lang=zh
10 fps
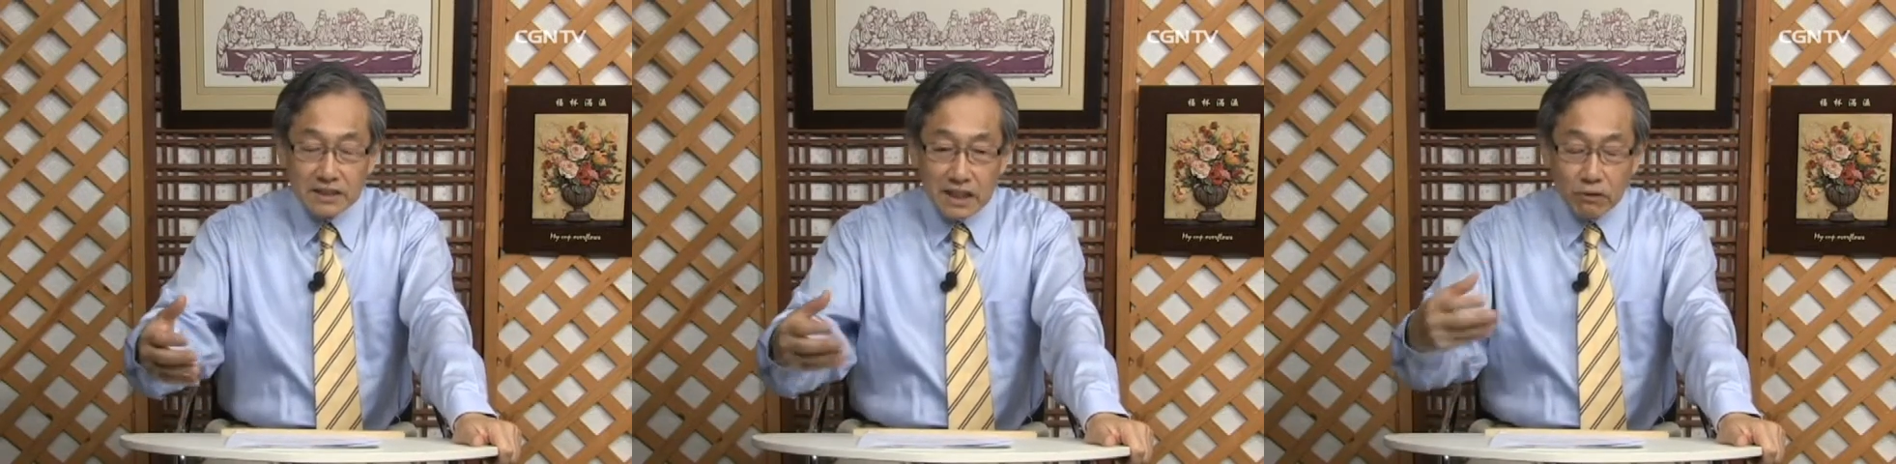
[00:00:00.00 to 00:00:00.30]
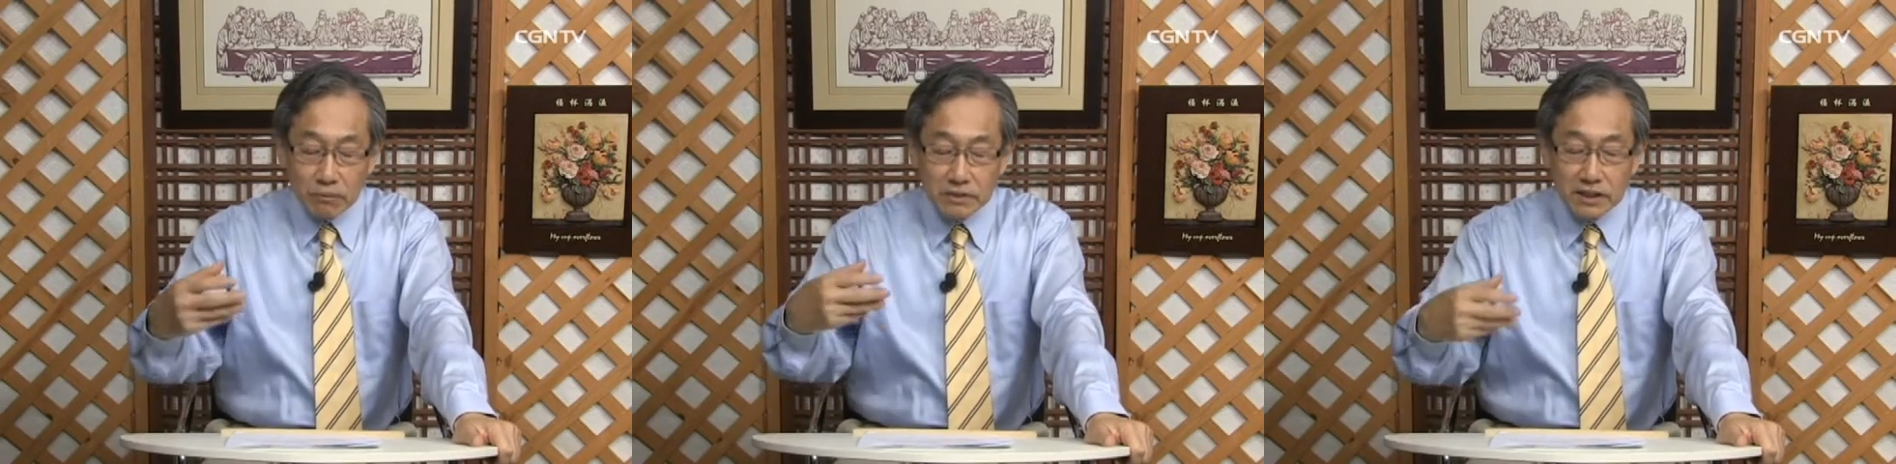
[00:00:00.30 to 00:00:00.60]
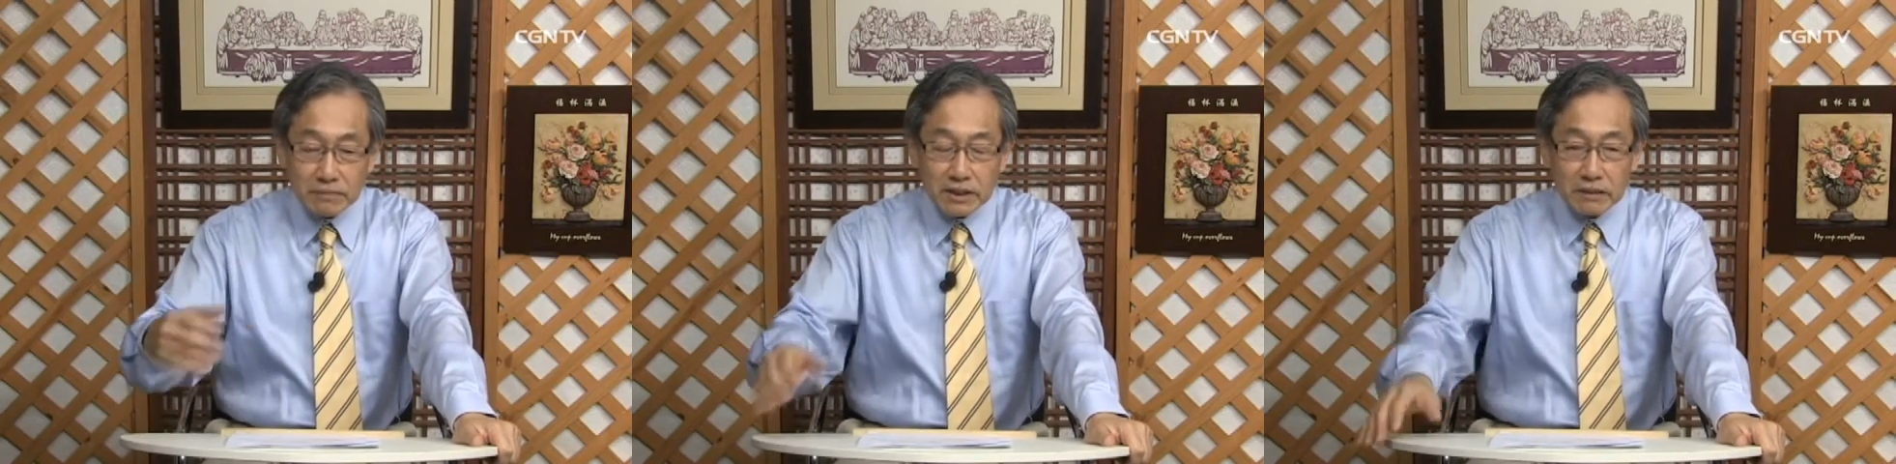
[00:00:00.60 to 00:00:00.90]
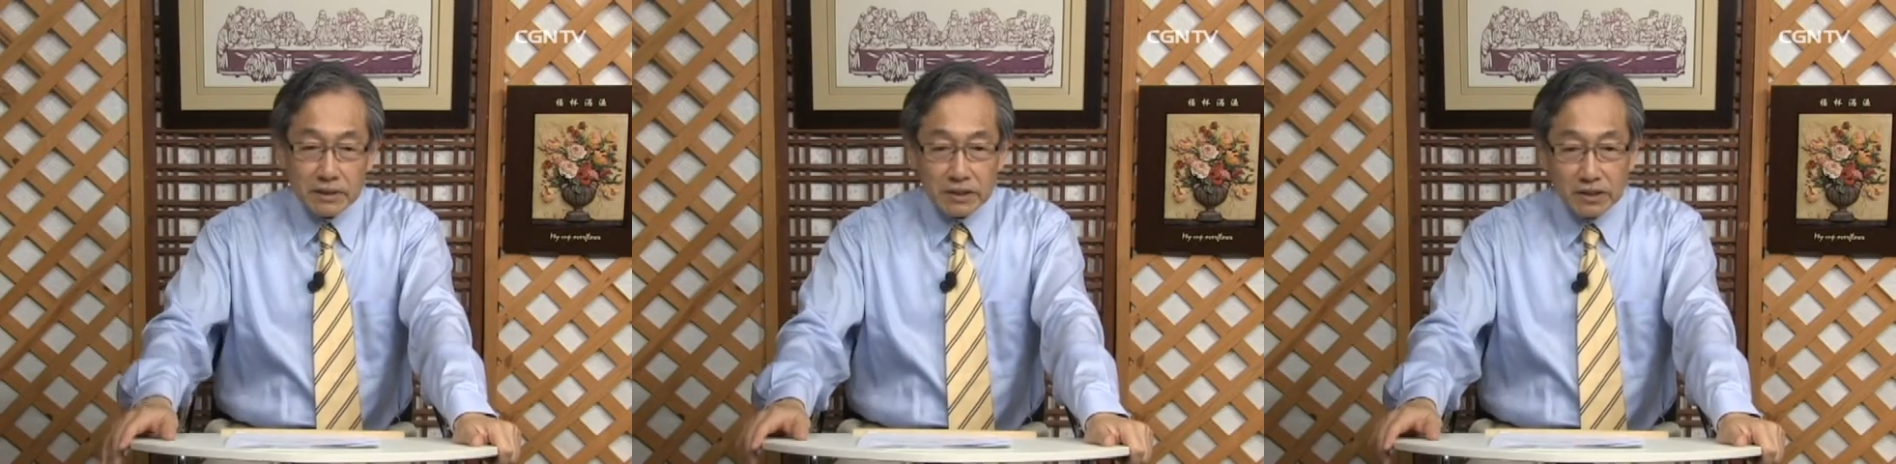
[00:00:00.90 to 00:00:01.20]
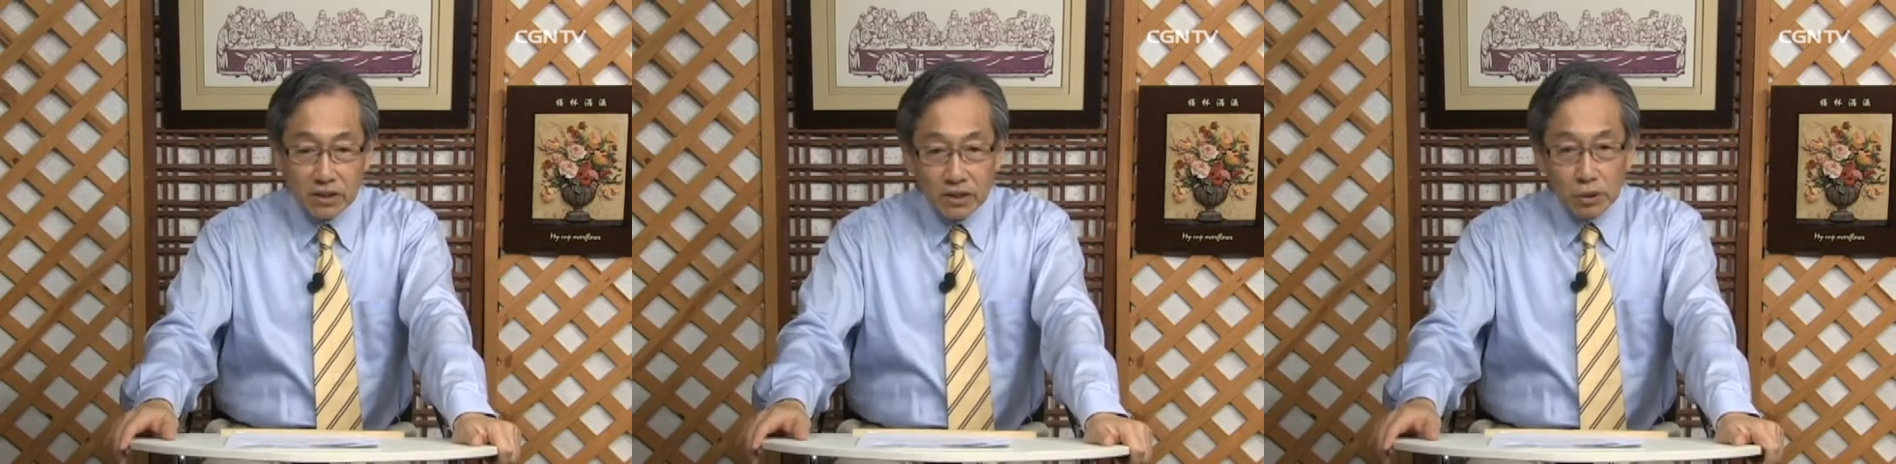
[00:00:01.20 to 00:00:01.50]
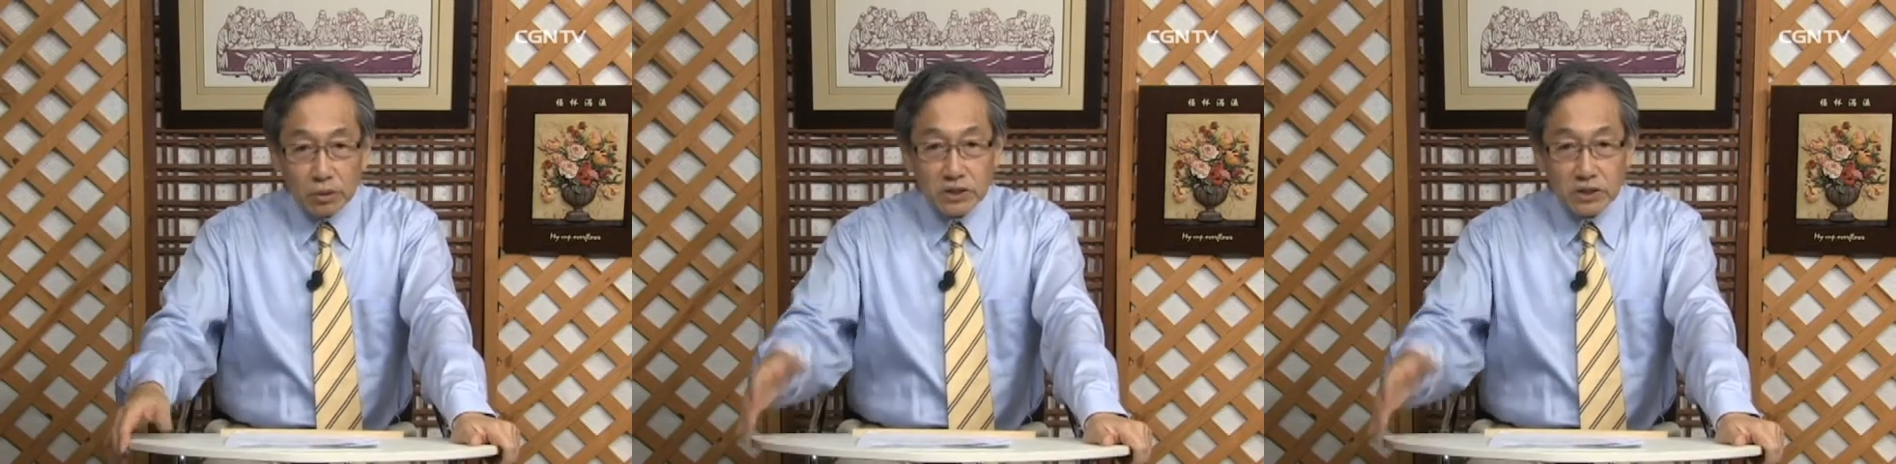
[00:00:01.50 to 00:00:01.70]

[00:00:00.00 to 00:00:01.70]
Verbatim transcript: 在我们生命里面有